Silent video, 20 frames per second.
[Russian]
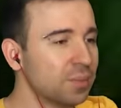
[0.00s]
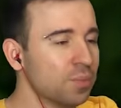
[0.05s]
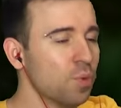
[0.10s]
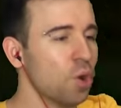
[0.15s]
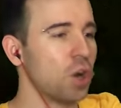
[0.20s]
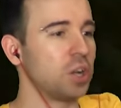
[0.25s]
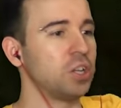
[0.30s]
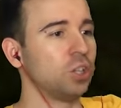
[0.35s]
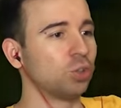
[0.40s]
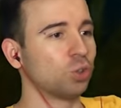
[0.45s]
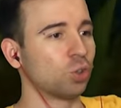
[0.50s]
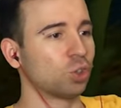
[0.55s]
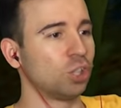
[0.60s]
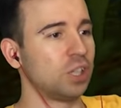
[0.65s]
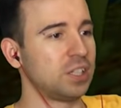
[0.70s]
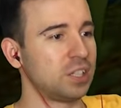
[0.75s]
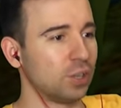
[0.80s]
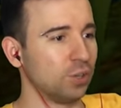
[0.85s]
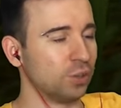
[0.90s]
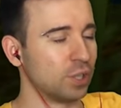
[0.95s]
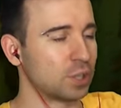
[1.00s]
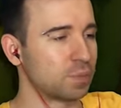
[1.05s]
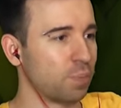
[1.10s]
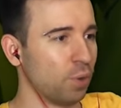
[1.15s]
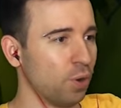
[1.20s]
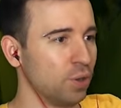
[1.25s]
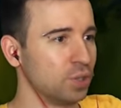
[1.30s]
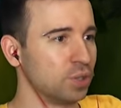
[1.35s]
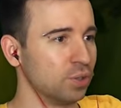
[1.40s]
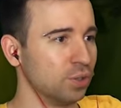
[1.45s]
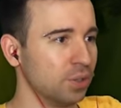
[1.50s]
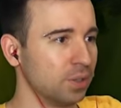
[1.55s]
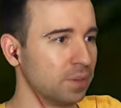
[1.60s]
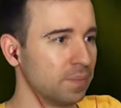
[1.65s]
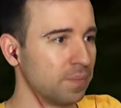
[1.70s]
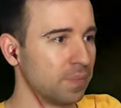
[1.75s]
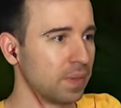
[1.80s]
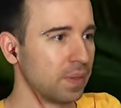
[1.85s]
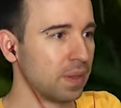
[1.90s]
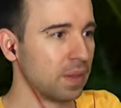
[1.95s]
Это мой огнетушитель он использует.
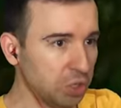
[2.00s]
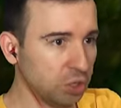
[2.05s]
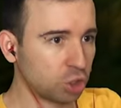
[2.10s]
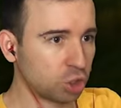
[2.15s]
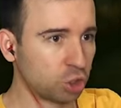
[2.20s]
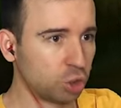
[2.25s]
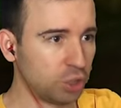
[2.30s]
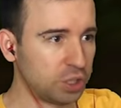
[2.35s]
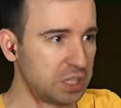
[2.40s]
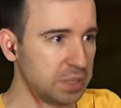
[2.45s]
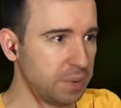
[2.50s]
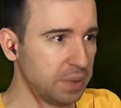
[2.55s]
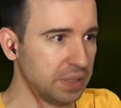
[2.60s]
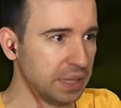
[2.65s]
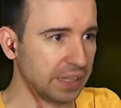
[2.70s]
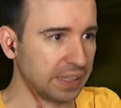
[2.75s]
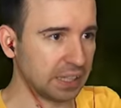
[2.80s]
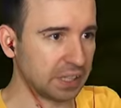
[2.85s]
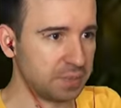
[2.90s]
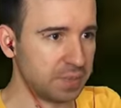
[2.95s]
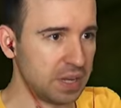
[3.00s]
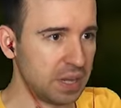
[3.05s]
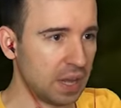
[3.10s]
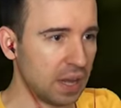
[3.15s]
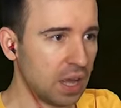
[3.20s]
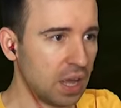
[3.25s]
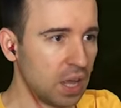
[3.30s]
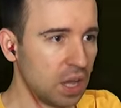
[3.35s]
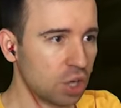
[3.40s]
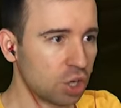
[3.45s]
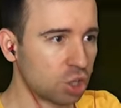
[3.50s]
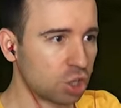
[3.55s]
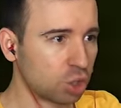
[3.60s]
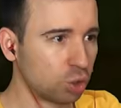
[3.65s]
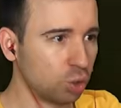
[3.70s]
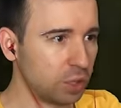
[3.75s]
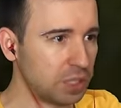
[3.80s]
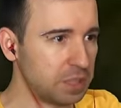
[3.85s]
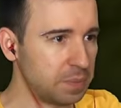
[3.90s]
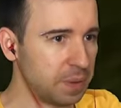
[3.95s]
Блин, ну что тебе надо от меня?
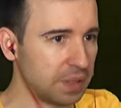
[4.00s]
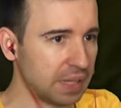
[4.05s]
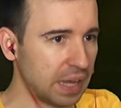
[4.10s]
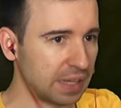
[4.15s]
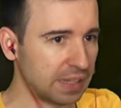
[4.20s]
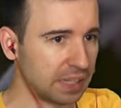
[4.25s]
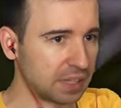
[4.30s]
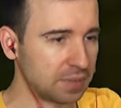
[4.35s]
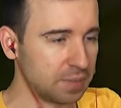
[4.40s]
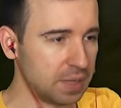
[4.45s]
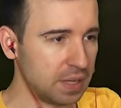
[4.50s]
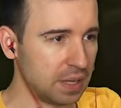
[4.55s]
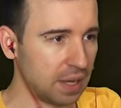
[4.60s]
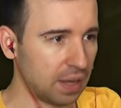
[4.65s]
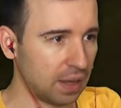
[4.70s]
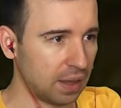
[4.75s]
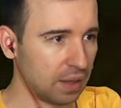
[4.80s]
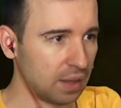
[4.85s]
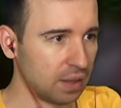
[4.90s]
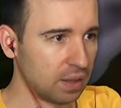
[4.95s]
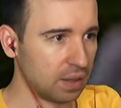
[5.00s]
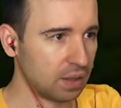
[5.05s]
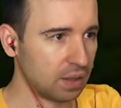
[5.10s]
Что тебе надо от меня?